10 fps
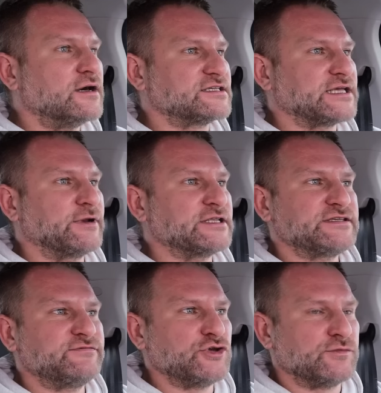
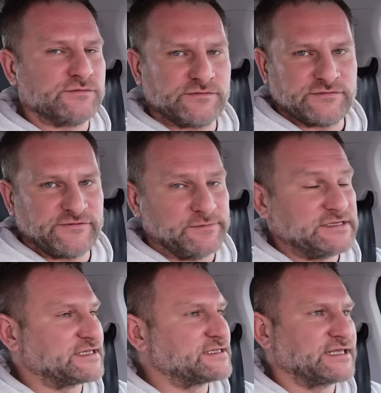разобраться в нем вам
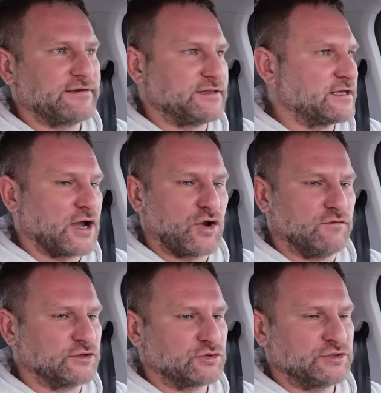не составит
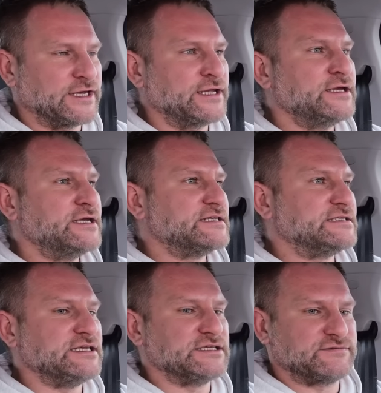никакого труда.
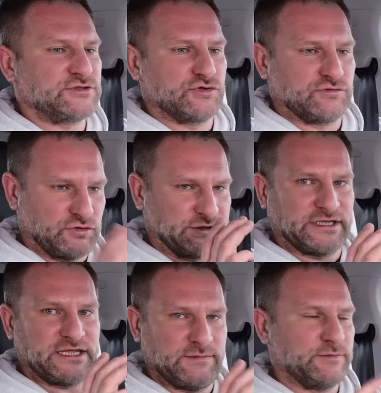Здесь все вот
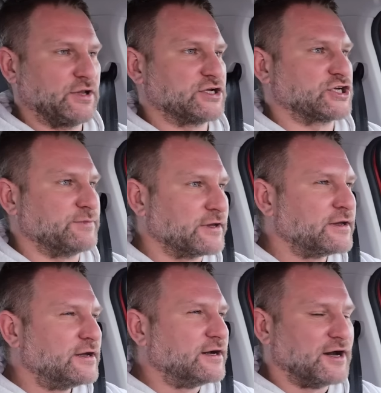такими плашками
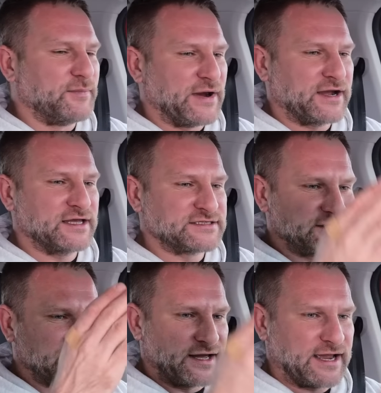э,
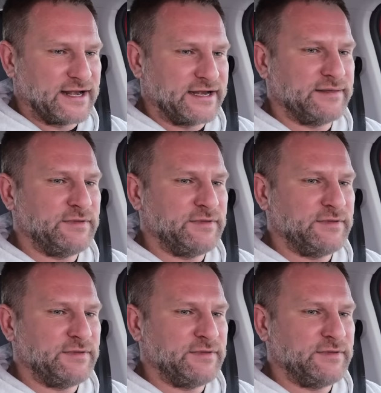показано. Локальные